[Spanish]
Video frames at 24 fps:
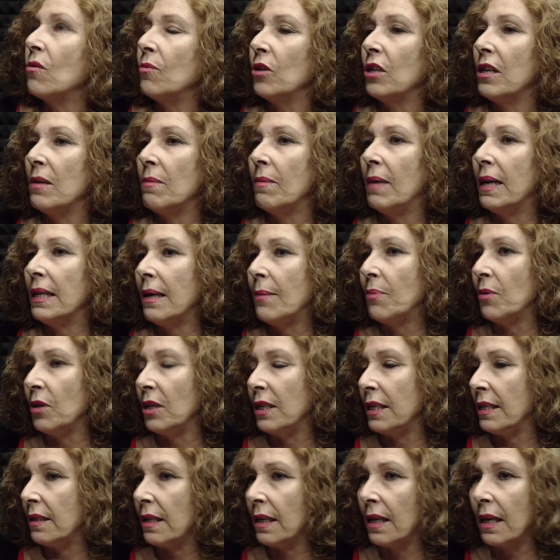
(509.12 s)
como demanda
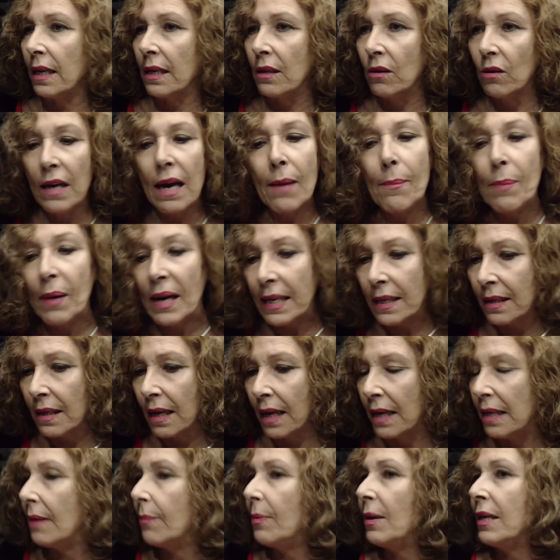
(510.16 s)
política, ¿no? La
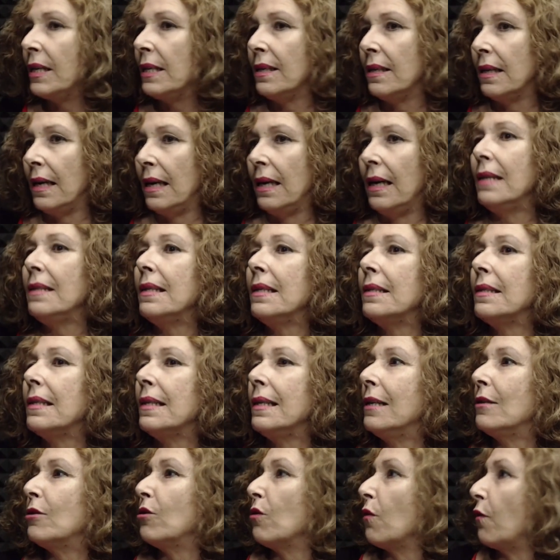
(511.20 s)
paridad, la paridad.
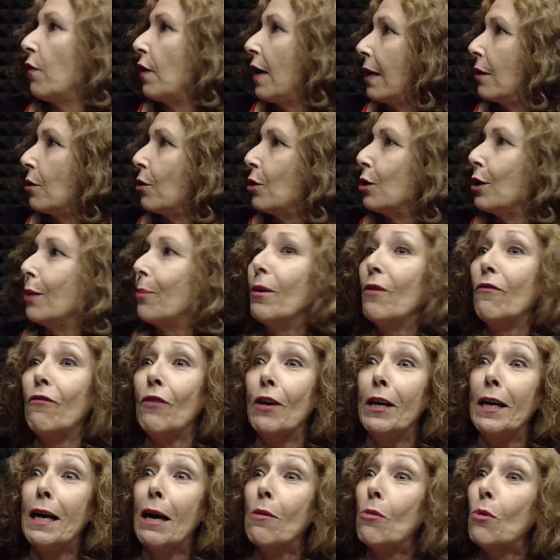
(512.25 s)
Antes era el sufragio, después
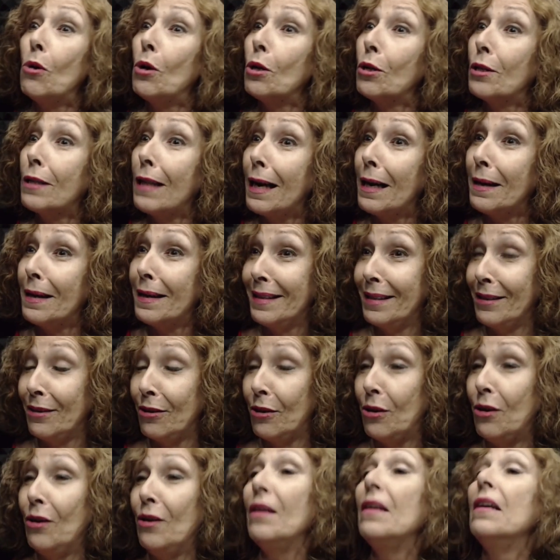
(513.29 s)
fue la cuota,
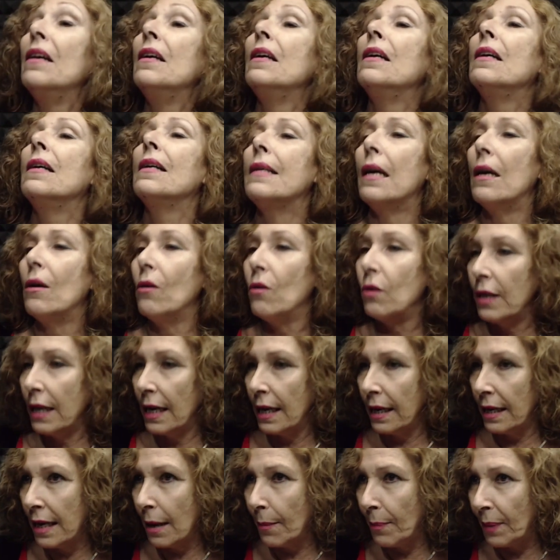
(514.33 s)
¿no? Y
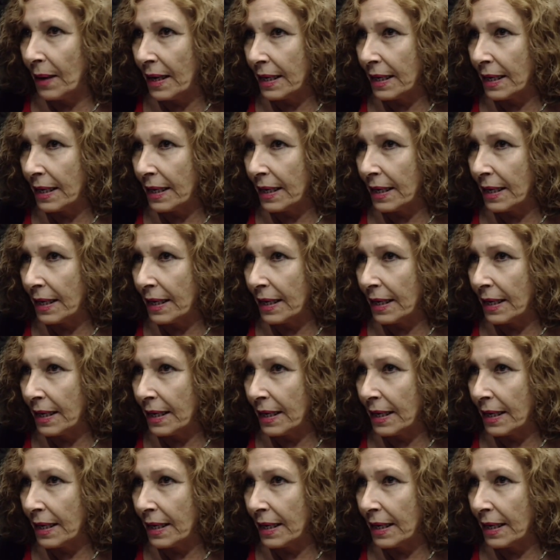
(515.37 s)
ahora, la